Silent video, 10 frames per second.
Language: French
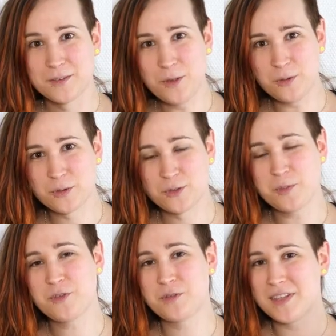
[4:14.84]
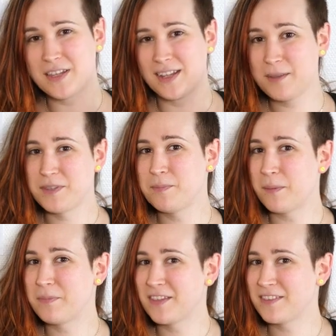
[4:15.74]
Donc, je me suis dit, les petits
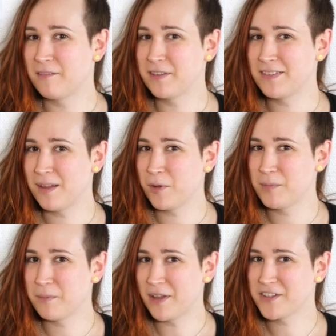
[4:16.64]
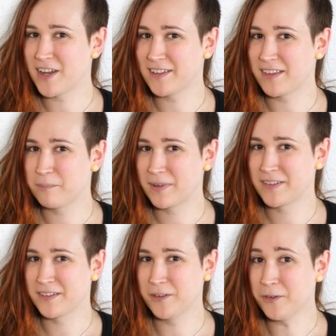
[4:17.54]
papiers, ça avait tellement bien marché à l'étape
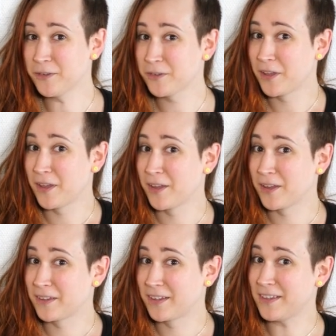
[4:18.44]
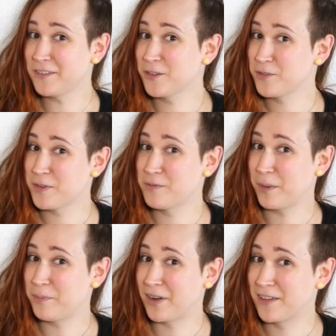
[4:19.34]
précédente. Qu'est-ce que je vais
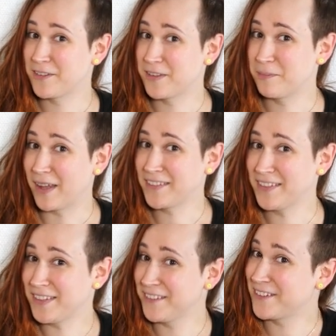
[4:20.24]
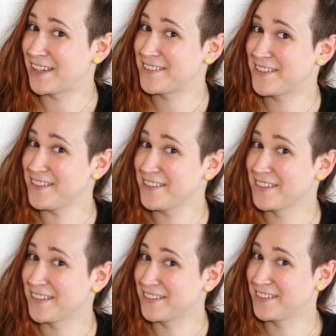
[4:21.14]
faire pour la deuxième partie You guessed
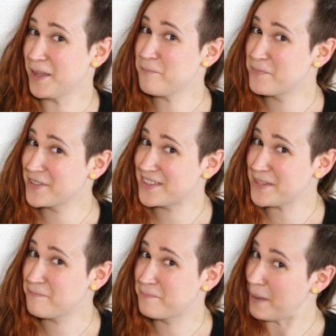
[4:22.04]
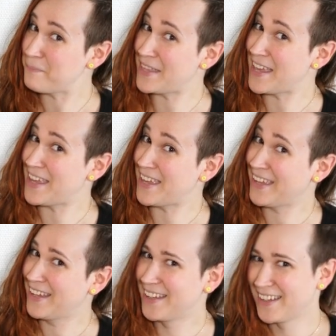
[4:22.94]
it, des petits
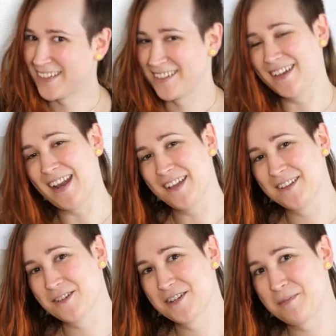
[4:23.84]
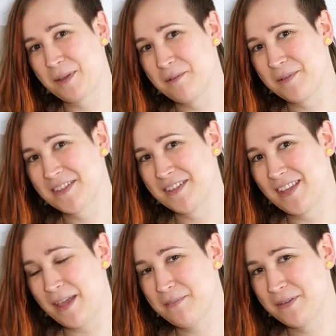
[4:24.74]
papiers Voilà, donc j'ai pris mon masking
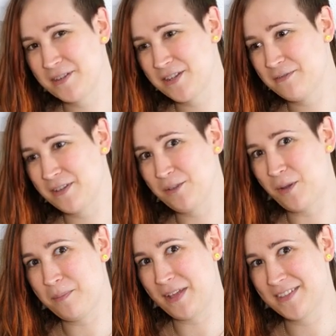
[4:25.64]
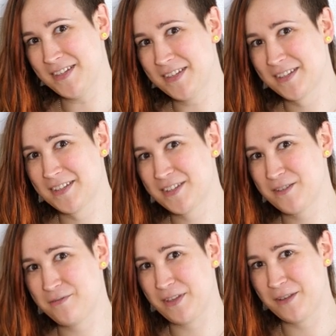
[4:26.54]
tape, j'ai fait trois parties.
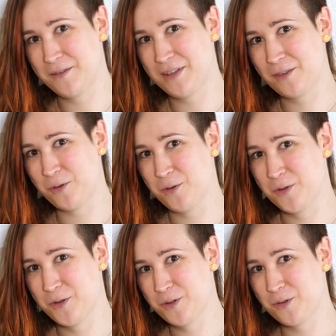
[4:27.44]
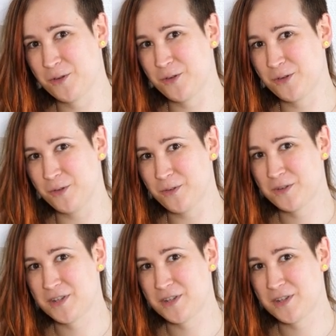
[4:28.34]
J'ai fait une intro, une conclusion.